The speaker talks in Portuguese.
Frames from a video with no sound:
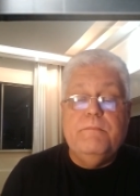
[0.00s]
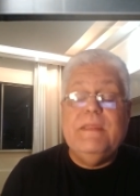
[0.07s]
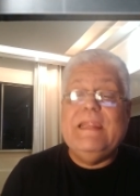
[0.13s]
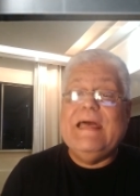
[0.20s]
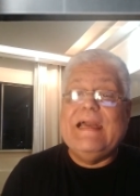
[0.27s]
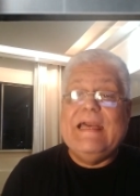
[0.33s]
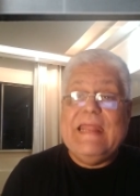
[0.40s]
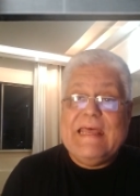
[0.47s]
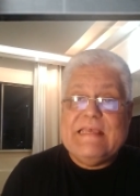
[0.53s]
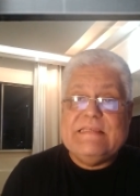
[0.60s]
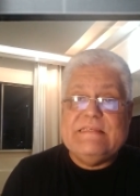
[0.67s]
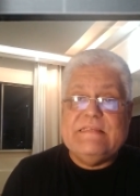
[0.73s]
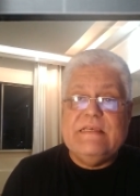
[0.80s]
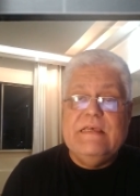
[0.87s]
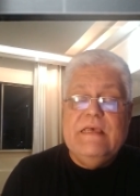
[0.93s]
Pela
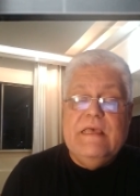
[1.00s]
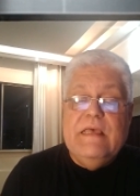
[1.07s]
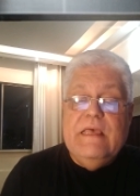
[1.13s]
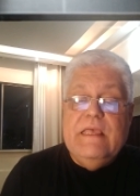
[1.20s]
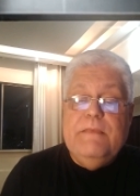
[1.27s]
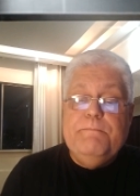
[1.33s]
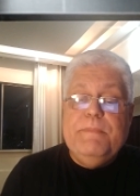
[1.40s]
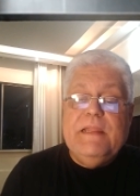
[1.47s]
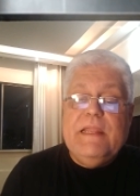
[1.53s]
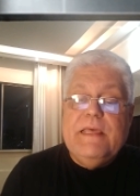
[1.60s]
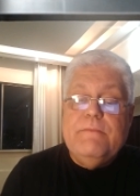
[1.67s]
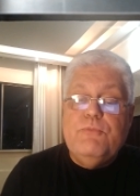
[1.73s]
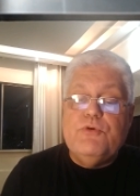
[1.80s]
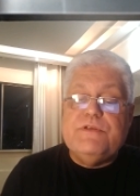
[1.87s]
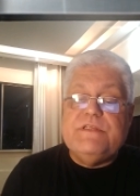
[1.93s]
graça e
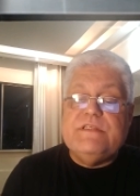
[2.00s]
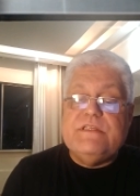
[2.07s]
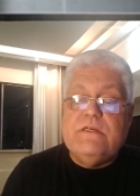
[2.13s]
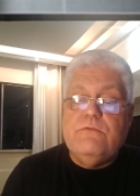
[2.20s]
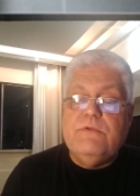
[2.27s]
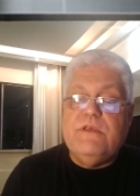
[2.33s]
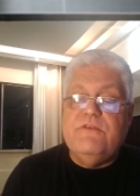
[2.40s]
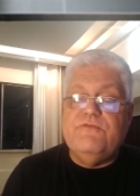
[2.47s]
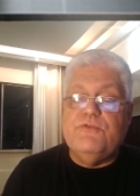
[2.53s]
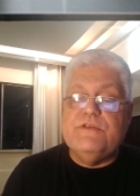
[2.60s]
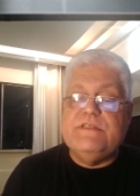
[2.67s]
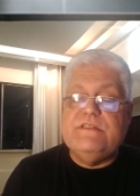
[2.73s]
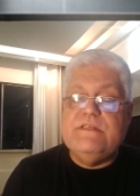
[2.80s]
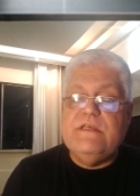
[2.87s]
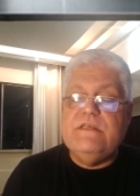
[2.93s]
pela emoção que
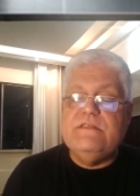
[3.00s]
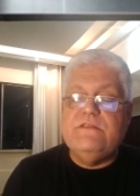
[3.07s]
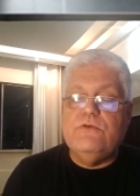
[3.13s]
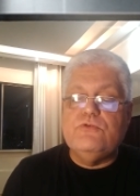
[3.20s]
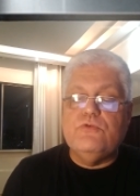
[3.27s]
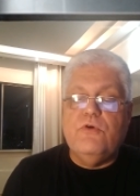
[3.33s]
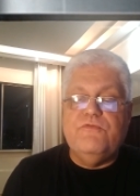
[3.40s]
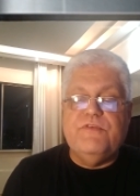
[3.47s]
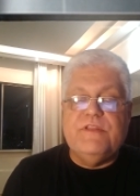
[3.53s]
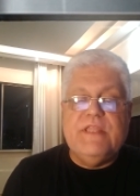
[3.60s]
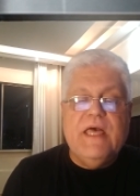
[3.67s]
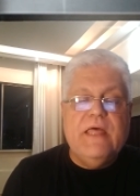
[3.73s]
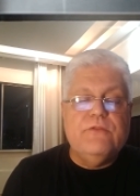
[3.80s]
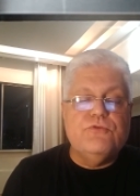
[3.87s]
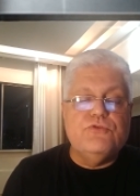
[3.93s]
você e seus
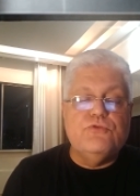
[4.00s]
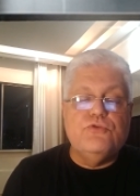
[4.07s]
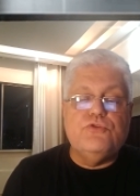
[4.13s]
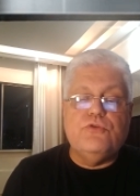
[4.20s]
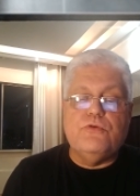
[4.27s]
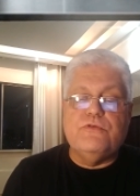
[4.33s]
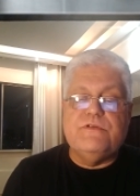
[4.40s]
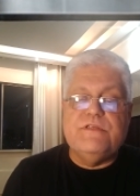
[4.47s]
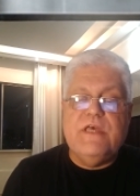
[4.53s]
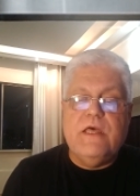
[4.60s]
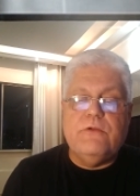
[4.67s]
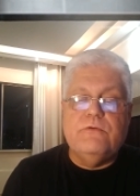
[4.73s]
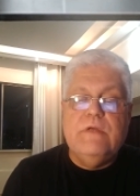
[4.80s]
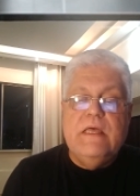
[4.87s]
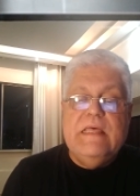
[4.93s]
convidados nos
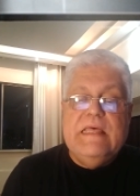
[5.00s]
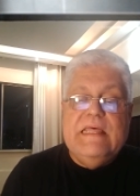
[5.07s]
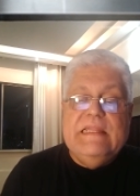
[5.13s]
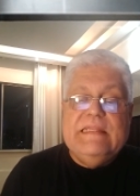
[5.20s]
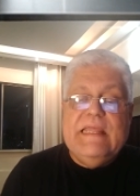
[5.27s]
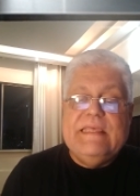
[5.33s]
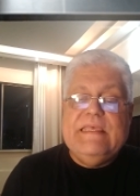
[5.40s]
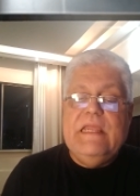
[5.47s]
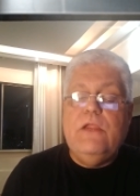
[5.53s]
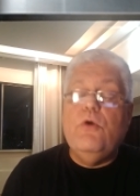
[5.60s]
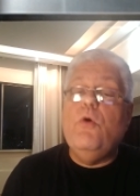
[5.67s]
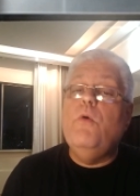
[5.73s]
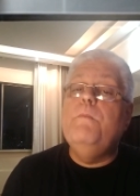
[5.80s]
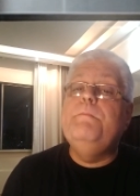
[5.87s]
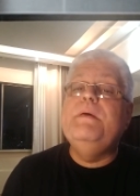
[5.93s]
trouxeram naquele
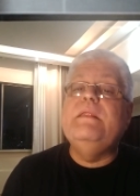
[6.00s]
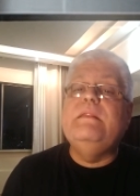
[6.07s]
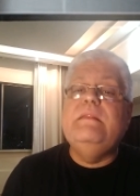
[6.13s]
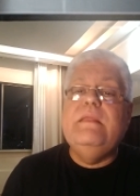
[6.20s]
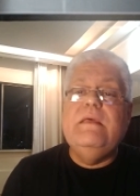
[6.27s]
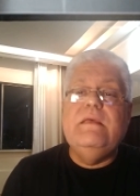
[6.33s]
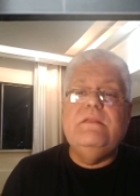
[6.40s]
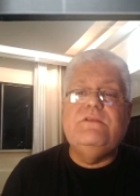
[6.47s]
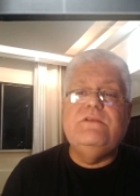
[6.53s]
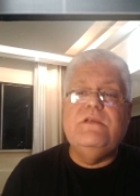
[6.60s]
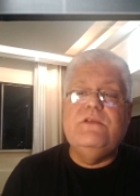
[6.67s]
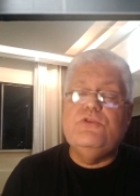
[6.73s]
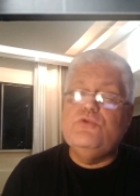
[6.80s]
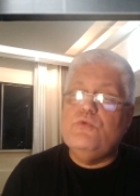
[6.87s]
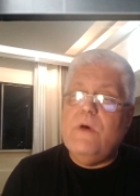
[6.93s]
competente
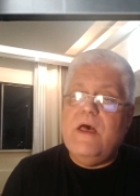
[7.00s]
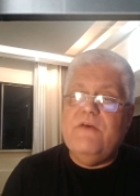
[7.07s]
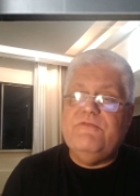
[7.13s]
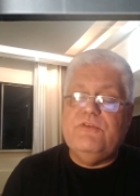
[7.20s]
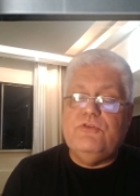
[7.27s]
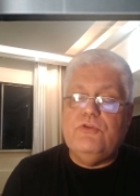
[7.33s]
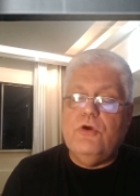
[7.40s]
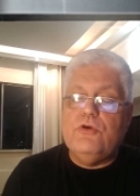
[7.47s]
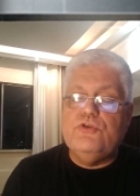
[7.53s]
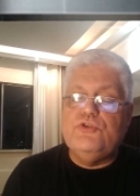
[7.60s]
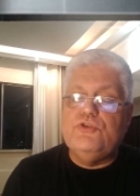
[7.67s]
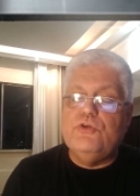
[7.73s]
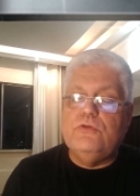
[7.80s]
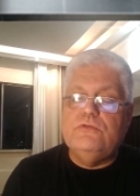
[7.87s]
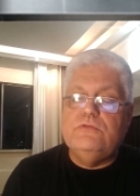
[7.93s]
e suave talk
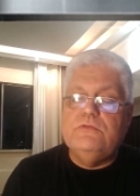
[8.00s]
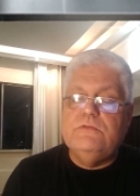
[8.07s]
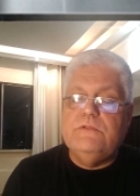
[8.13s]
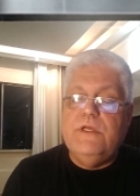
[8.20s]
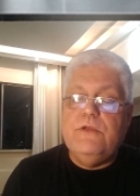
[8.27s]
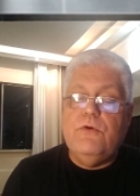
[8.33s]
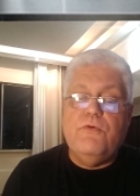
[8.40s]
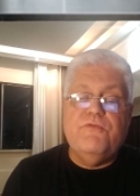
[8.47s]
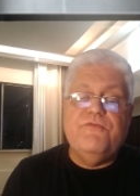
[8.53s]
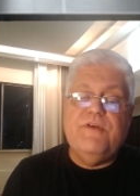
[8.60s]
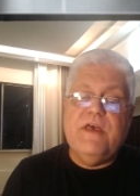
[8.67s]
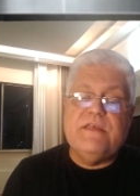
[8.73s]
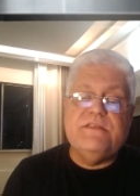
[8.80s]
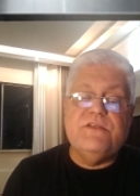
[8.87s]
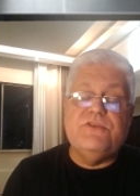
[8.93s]
show em
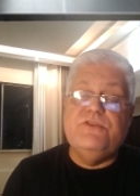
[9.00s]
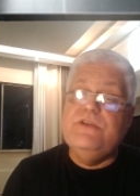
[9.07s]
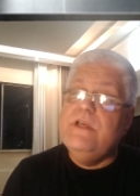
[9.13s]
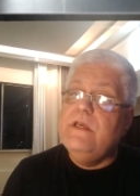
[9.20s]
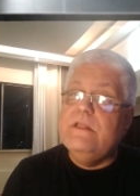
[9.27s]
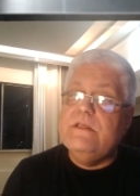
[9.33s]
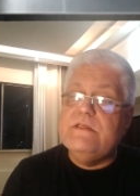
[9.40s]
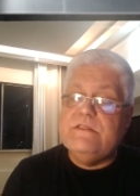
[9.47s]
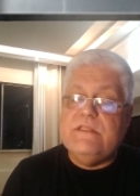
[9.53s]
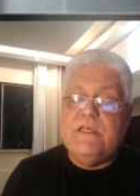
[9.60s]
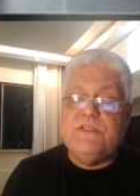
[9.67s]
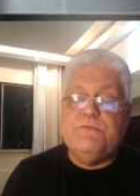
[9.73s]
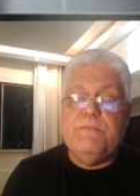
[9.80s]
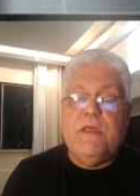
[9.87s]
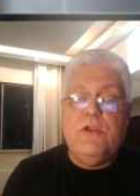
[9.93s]
conversas dignas
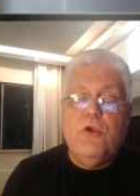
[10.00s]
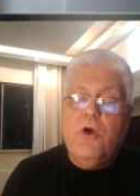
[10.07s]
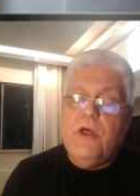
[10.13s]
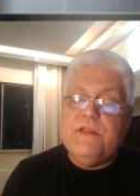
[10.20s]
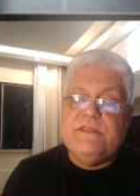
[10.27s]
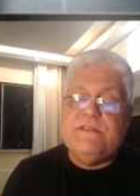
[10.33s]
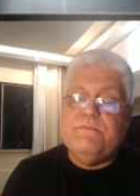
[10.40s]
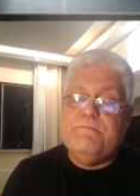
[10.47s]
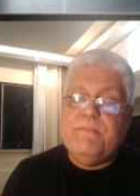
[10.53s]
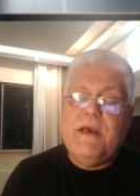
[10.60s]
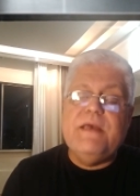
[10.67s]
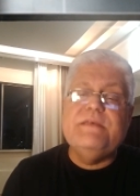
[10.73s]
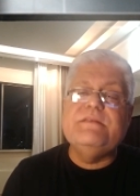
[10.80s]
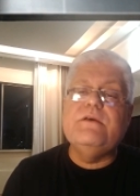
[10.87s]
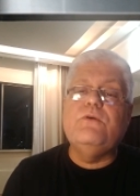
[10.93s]
das melhores e
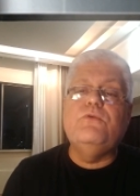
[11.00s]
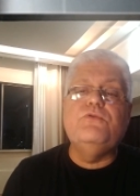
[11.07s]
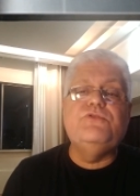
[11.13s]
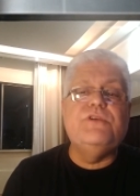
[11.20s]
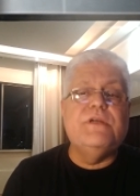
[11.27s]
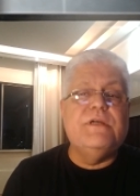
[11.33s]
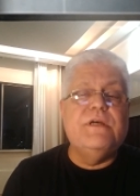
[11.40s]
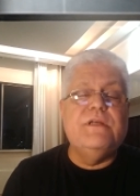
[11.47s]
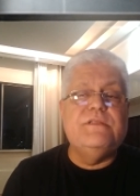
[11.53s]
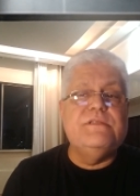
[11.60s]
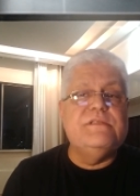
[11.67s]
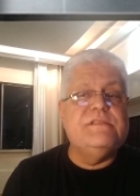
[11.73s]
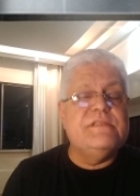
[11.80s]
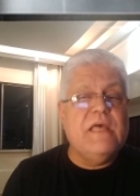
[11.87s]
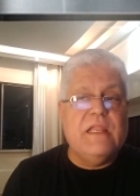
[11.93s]
mais
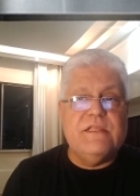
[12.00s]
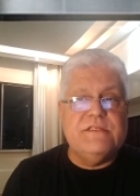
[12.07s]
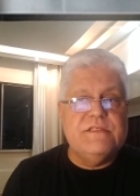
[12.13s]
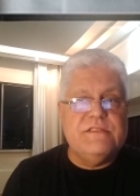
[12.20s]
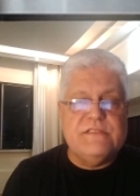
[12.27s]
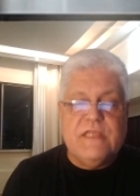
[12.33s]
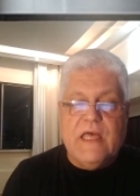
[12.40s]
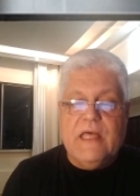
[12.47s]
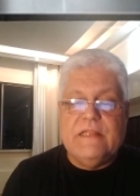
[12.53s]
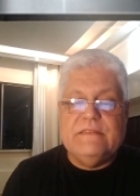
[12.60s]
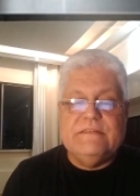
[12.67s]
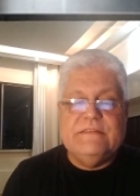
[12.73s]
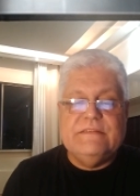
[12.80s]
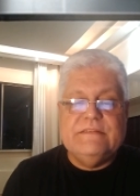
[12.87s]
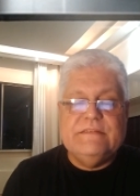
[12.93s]
aconchegantes salas de estar.
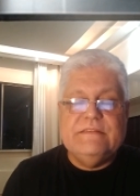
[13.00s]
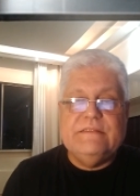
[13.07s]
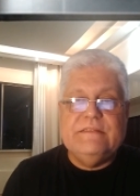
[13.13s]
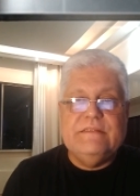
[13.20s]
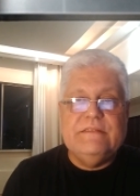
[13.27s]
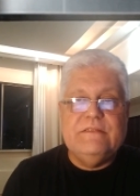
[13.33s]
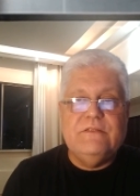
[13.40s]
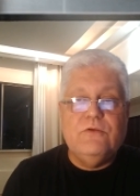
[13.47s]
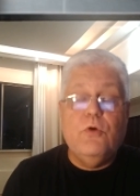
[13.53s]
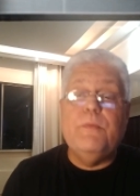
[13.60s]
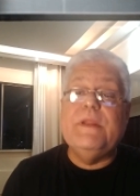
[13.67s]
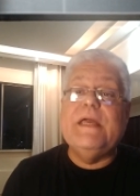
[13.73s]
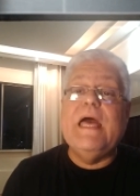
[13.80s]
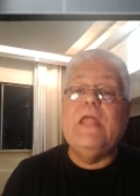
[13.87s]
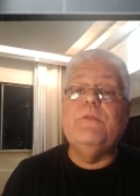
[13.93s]

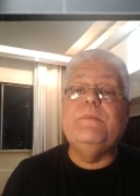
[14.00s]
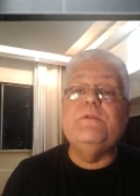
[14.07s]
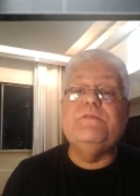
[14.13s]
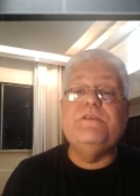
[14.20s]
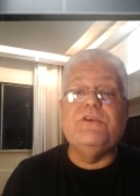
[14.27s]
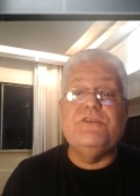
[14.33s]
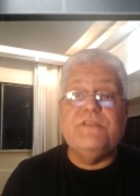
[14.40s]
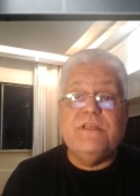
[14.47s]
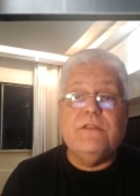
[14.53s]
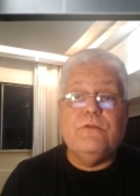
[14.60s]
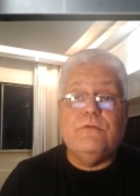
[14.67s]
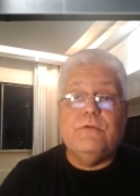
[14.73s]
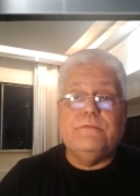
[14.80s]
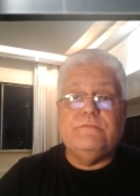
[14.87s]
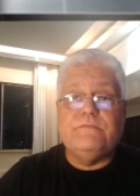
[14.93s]
Obrigado pelo
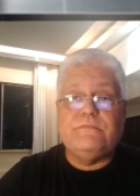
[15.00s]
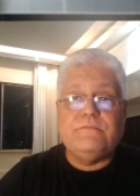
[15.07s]
sexteto.